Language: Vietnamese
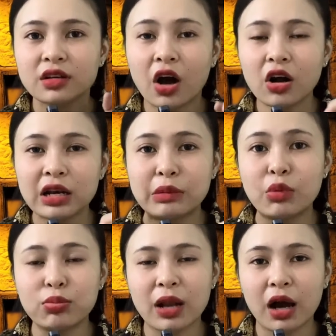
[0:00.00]
Đó là
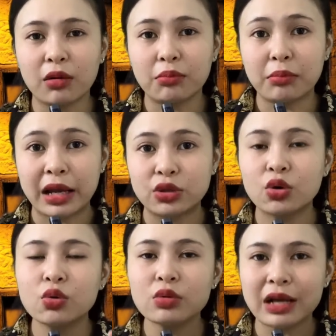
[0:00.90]
một lần mà
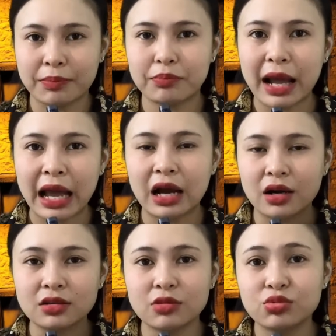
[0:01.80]
chú gặp ma
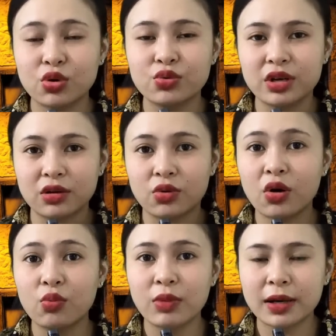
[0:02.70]
ở trong khu vực
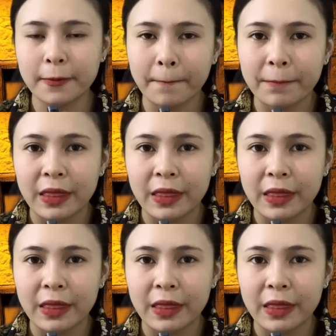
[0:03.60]
của U Minh.